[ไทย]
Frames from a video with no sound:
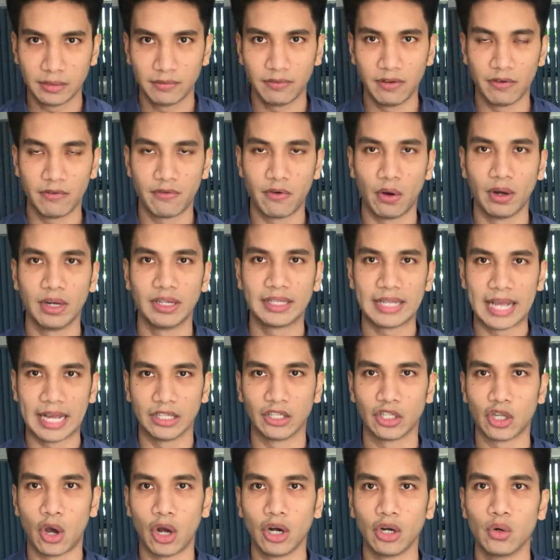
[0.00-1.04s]
ฝึกฝนสั่ง
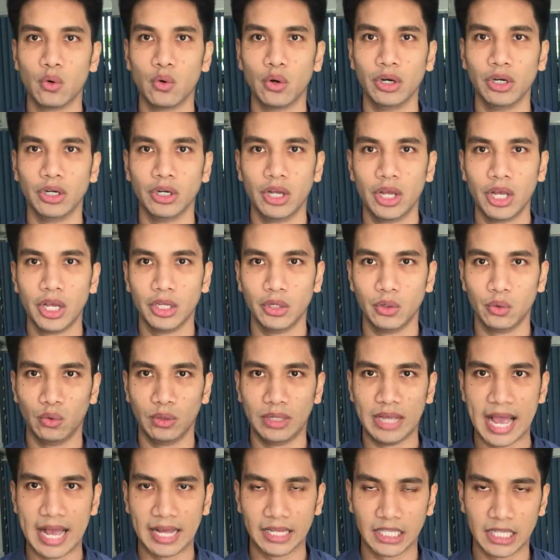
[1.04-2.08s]
สอนคุณอยู่
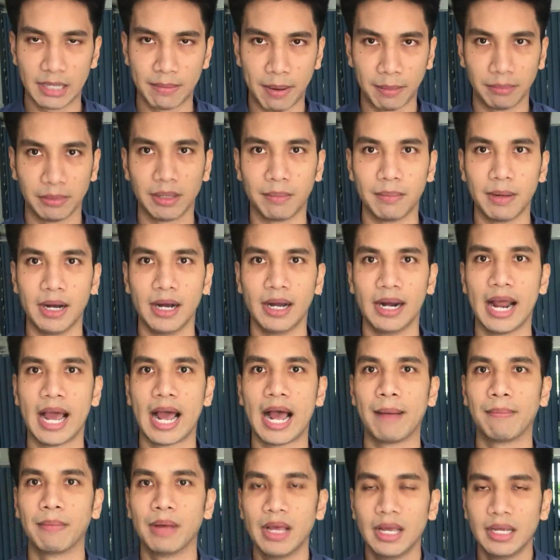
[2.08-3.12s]
อย่างสม่ำเสมอนะ
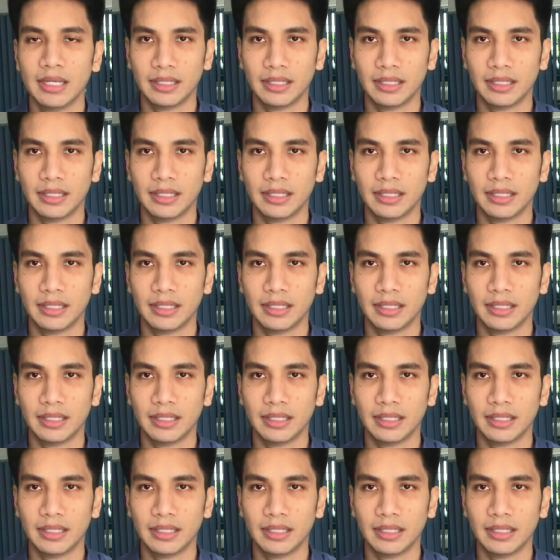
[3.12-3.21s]
ครับ